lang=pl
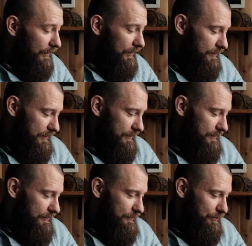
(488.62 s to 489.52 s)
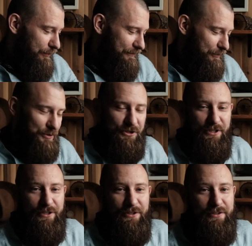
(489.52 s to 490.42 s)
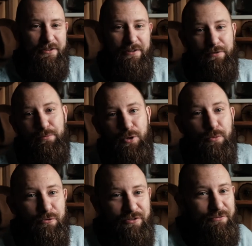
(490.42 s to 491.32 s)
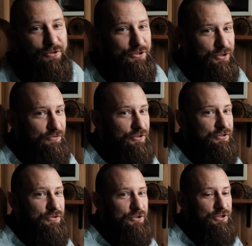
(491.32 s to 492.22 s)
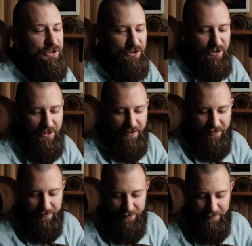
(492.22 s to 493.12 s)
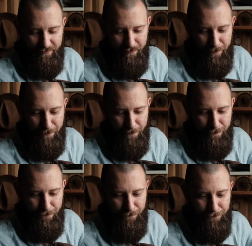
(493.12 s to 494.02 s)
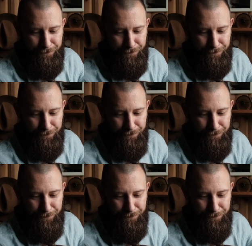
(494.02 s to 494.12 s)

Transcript: E, pobawimy się i nie wiem, omówię to, co wy stworzyliście. Mm.